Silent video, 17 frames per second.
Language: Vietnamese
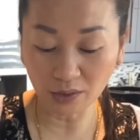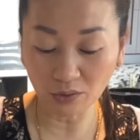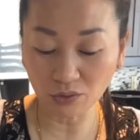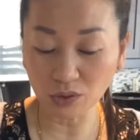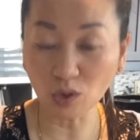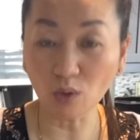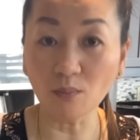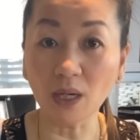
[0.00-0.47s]
đôi
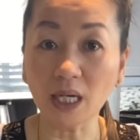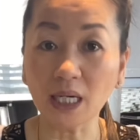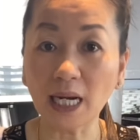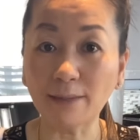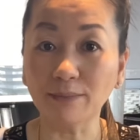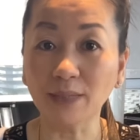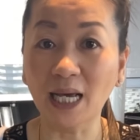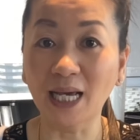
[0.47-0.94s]
nhau mà cái
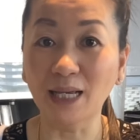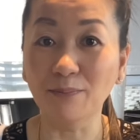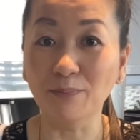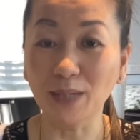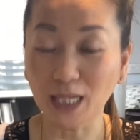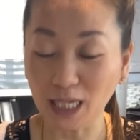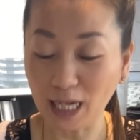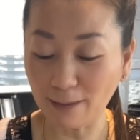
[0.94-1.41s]
đạp đầy
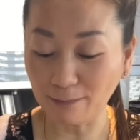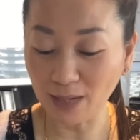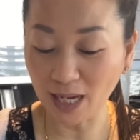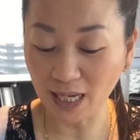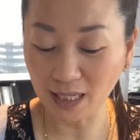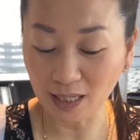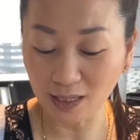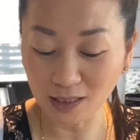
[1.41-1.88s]
vì cái đạp
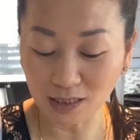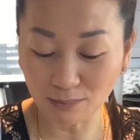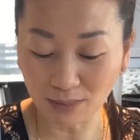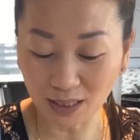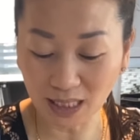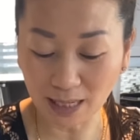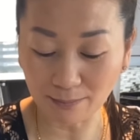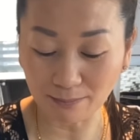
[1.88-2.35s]
đầy ấy trong
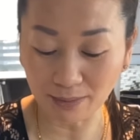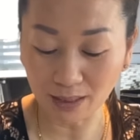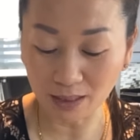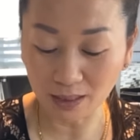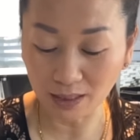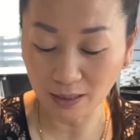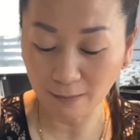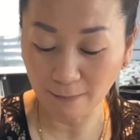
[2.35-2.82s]
anh đạm vào
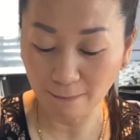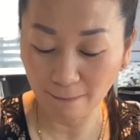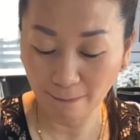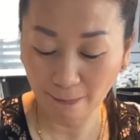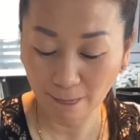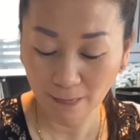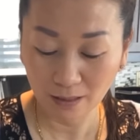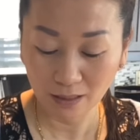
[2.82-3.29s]
ấy
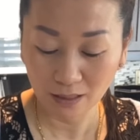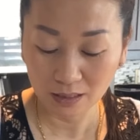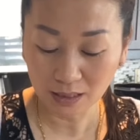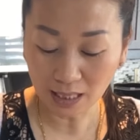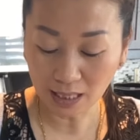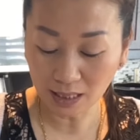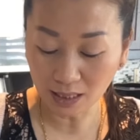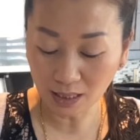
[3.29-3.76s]

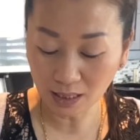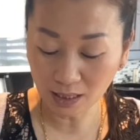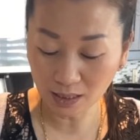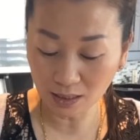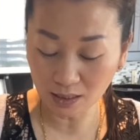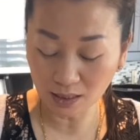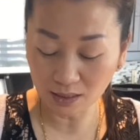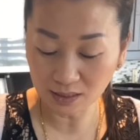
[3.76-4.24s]
tại đấy
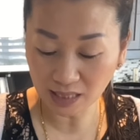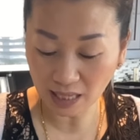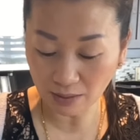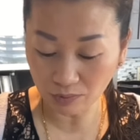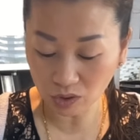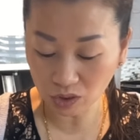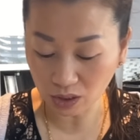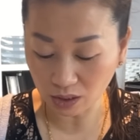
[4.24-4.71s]
đại sao
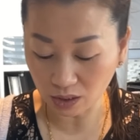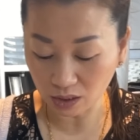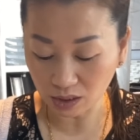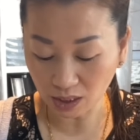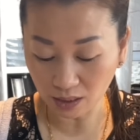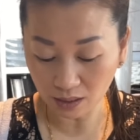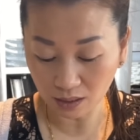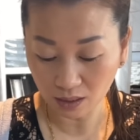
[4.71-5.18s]
bị chởn
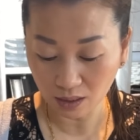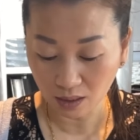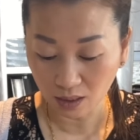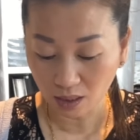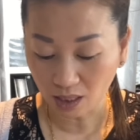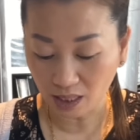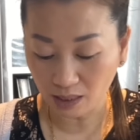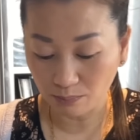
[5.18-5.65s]
chấn
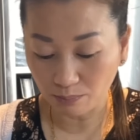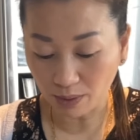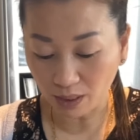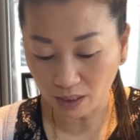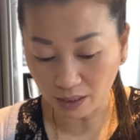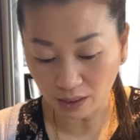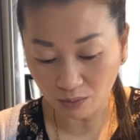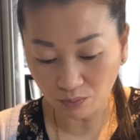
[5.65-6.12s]
hay
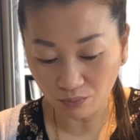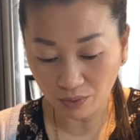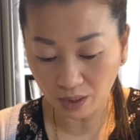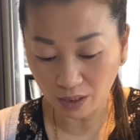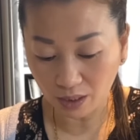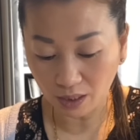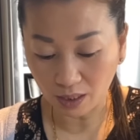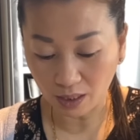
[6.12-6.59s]
bờ nâng
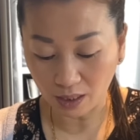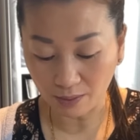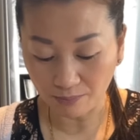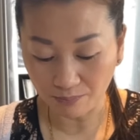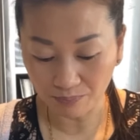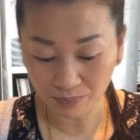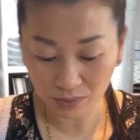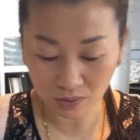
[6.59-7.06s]
vi
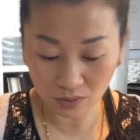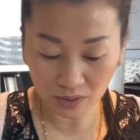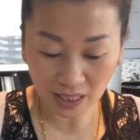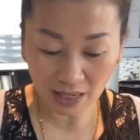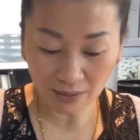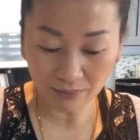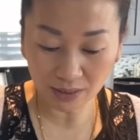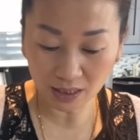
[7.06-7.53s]
được
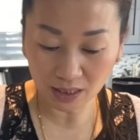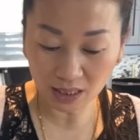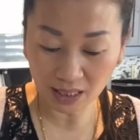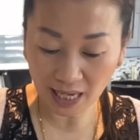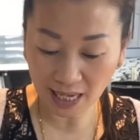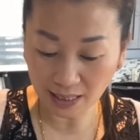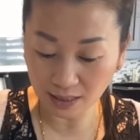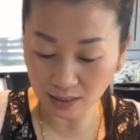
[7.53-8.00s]
thao bị cái
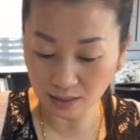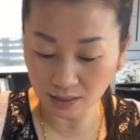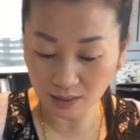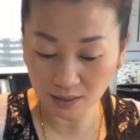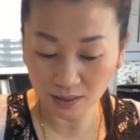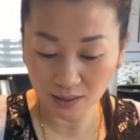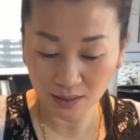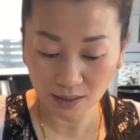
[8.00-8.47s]
đai
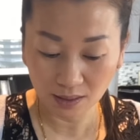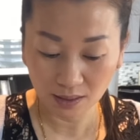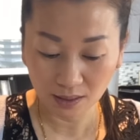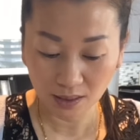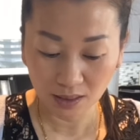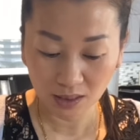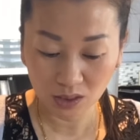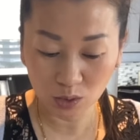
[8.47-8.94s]

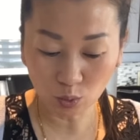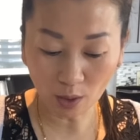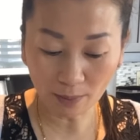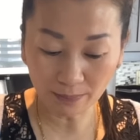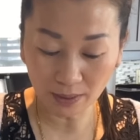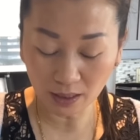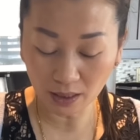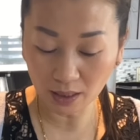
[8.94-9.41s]
chuột
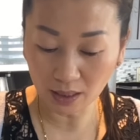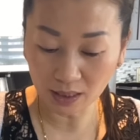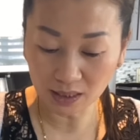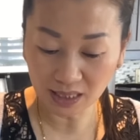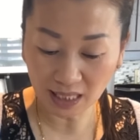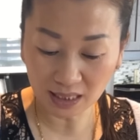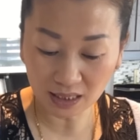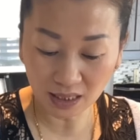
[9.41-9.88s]
nâng
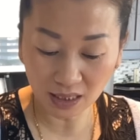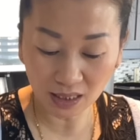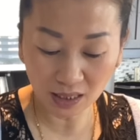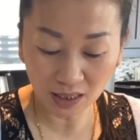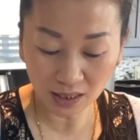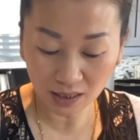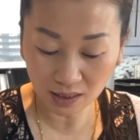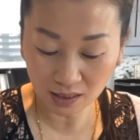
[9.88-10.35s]
chăn ti
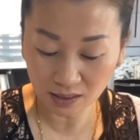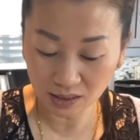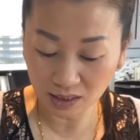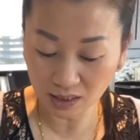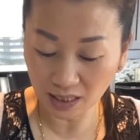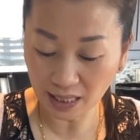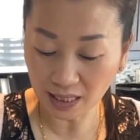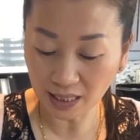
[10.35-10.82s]
nâng
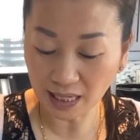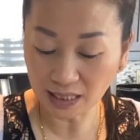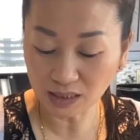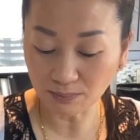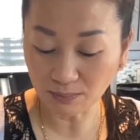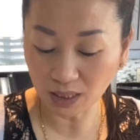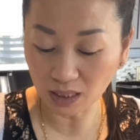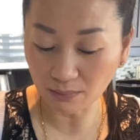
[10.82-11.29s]
chia lẹ cái nạt
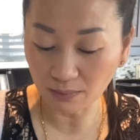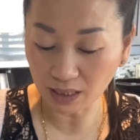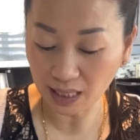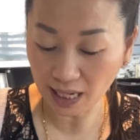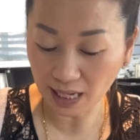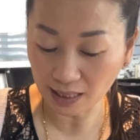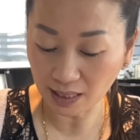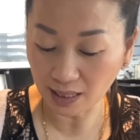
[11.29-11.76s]
chấm ấn mà
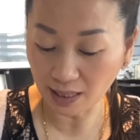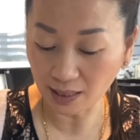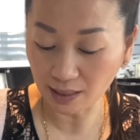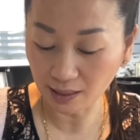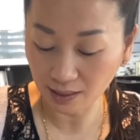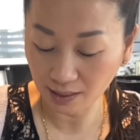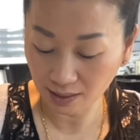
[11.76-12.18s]
dạng đại